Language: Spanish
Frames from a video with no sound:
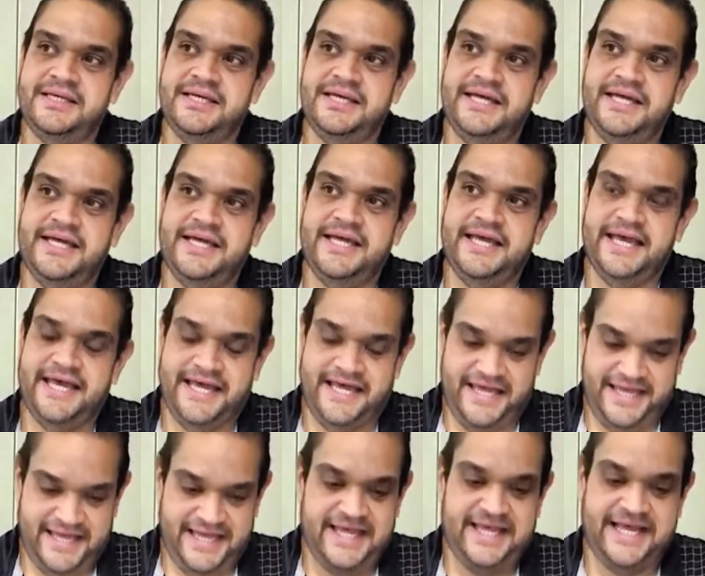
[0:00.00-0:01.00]
que están debajo
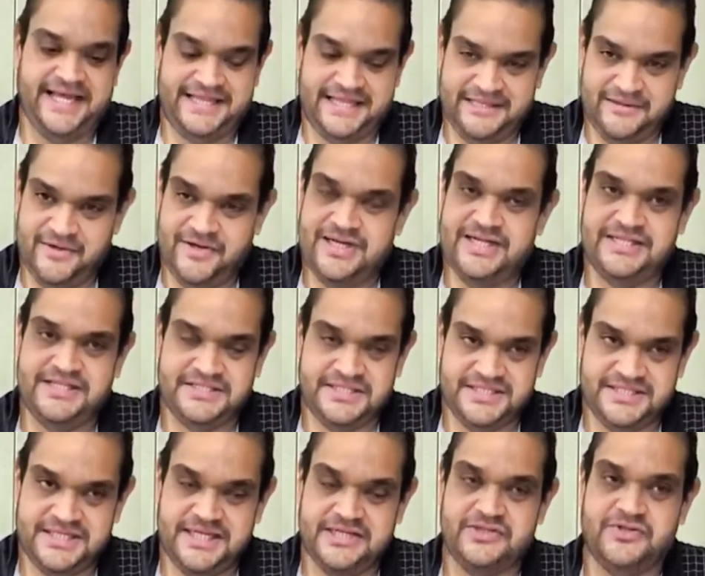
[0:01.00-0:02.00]
de la tierra. Que están debajo de la
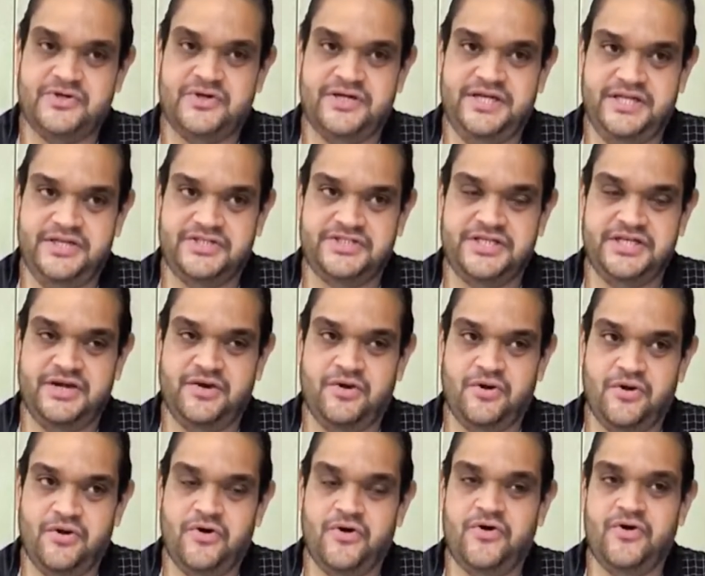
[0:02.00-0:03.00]
tierra, exacto. Y entonces,
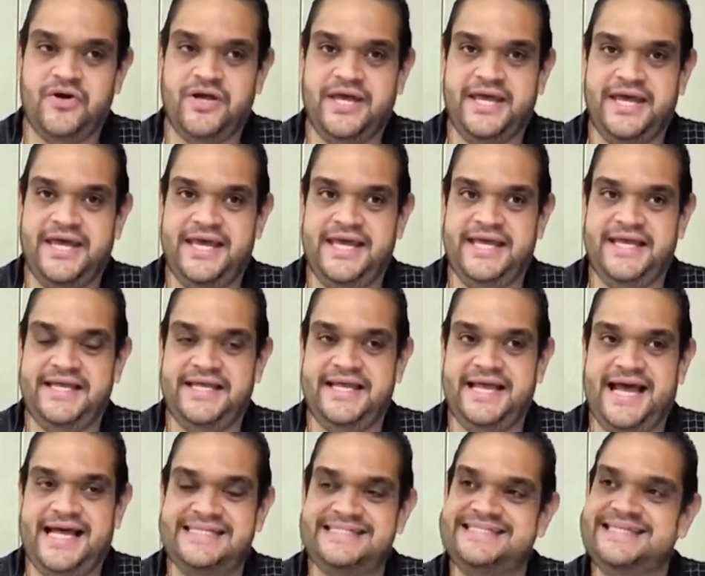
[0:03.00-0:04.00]
o que
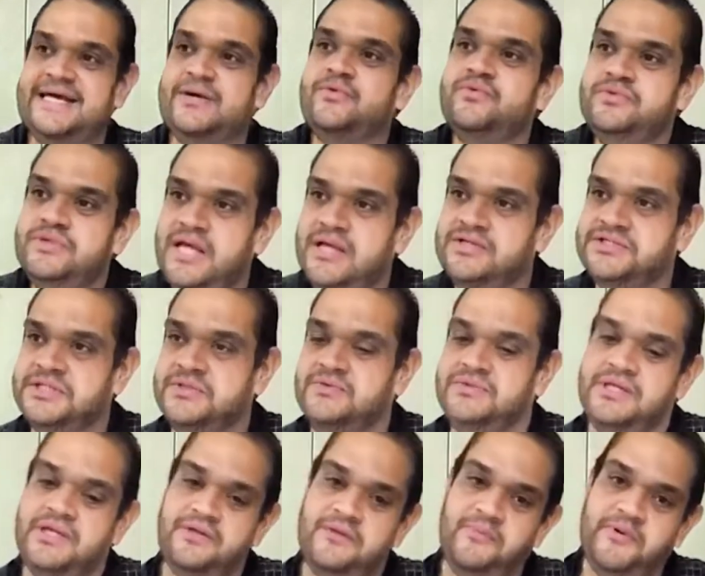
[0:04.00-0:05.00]
han secundado.
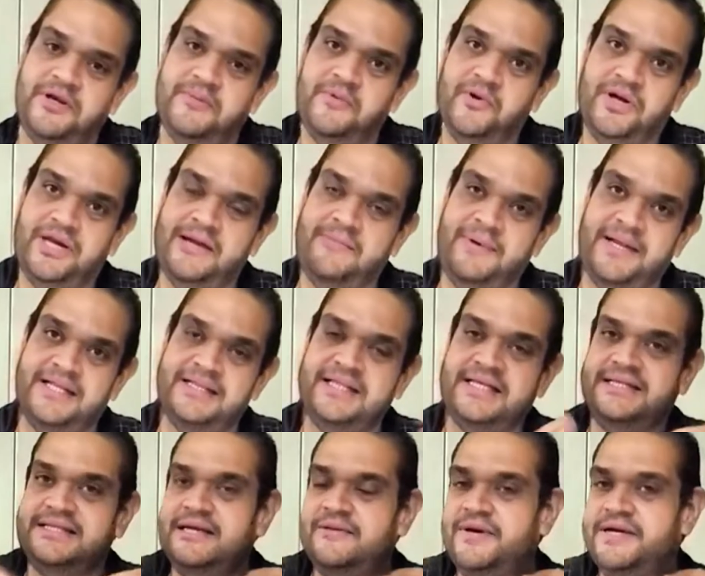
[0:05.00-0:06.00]
Secundado es, por ejemplo, que la
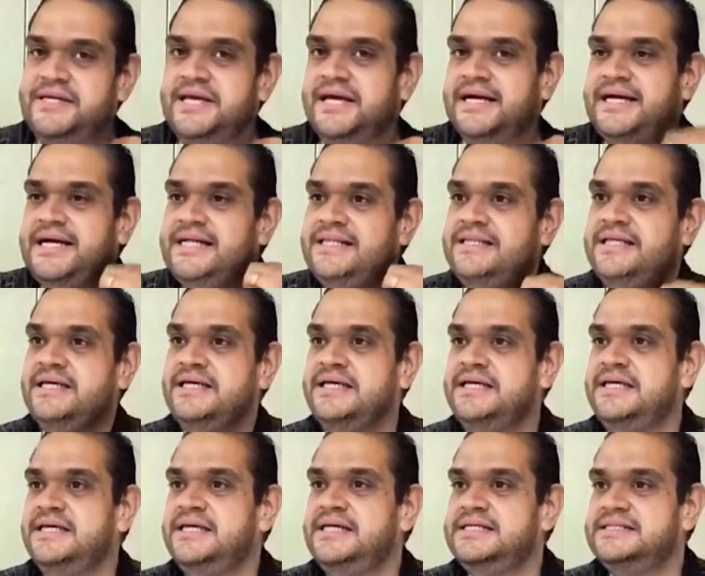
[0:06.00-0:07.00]
planta estaba ya
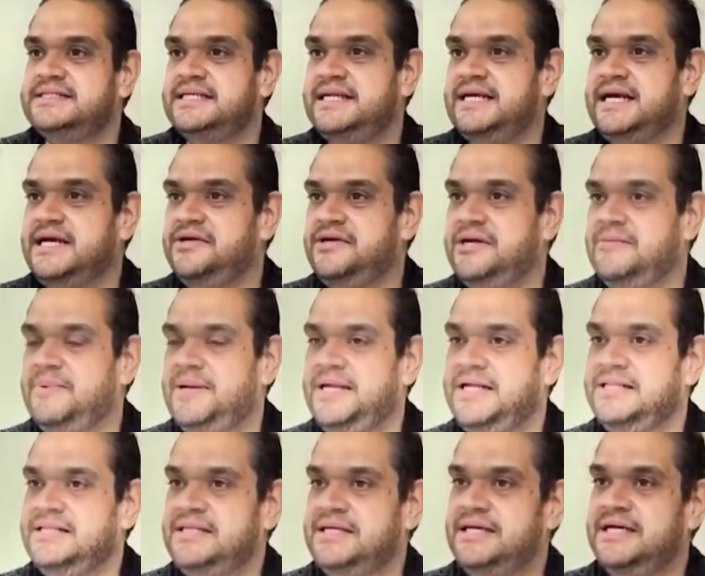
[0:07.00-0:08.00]
grande, se le cayó la
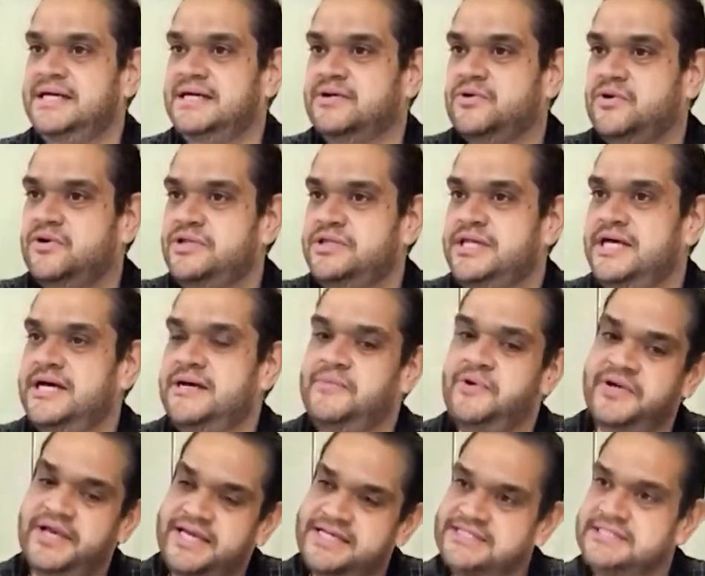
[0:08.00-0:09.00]
planta,
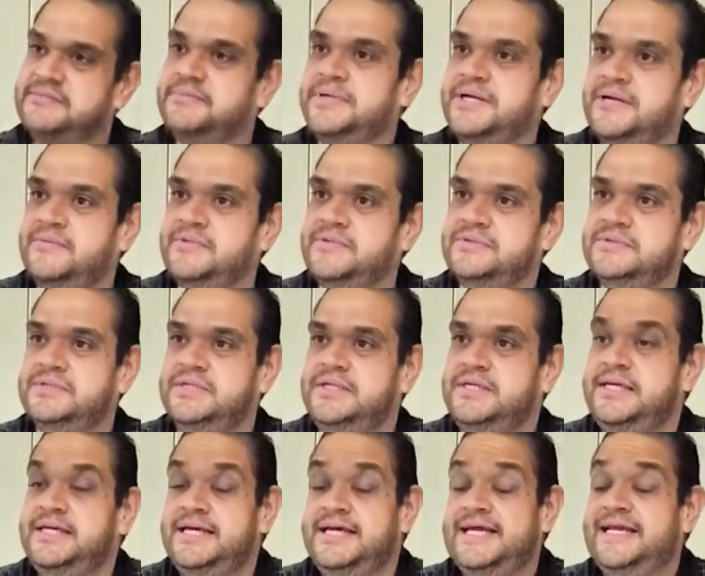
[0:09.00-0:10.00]
cortamos y que sembramos.
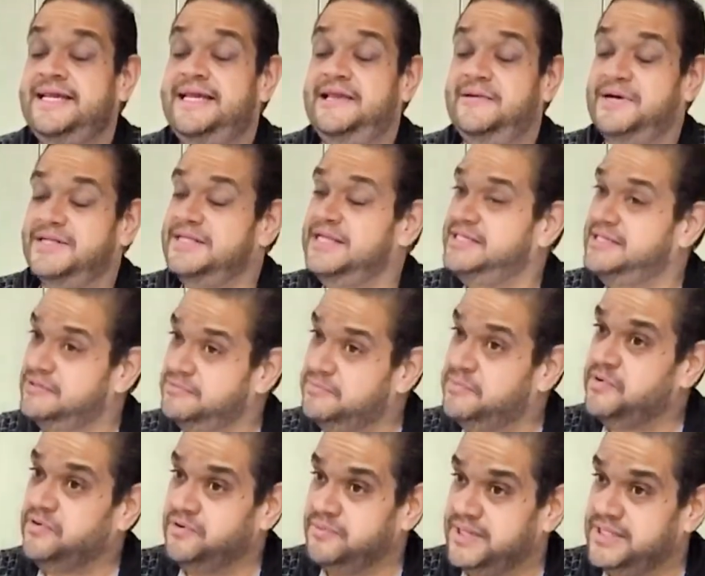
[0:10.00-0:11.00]
Le va a tardar un
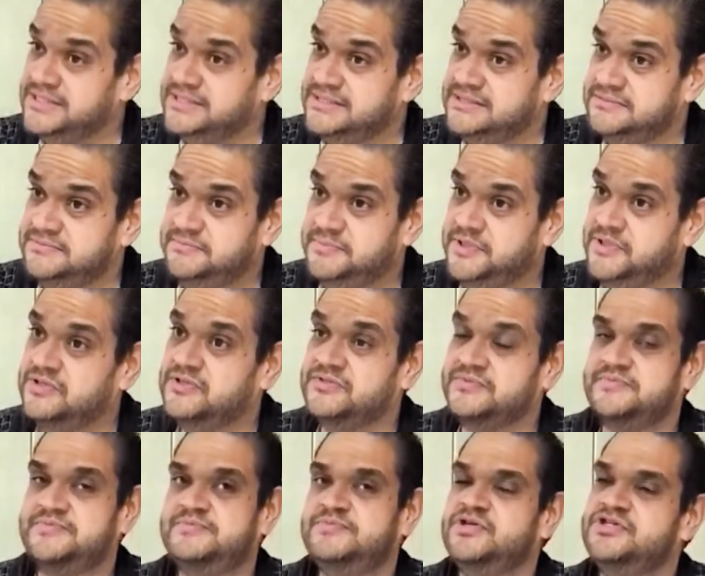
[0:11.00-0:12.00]
poco más,
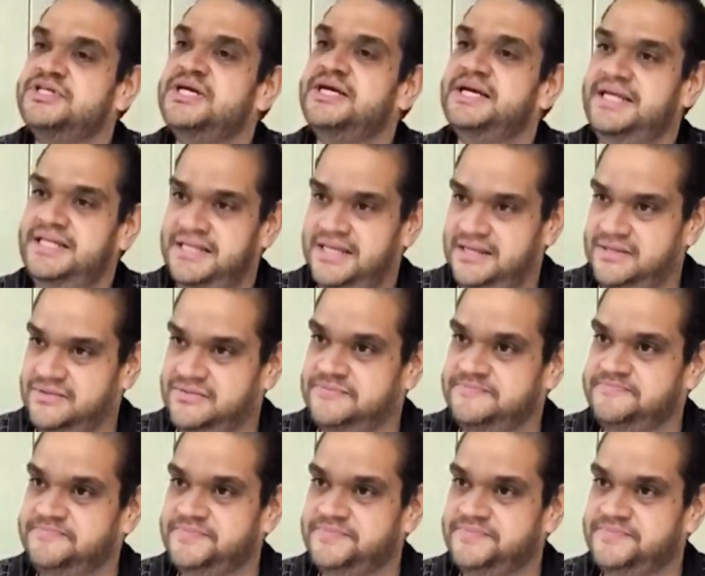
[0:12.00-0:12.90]
pero no se han quitado.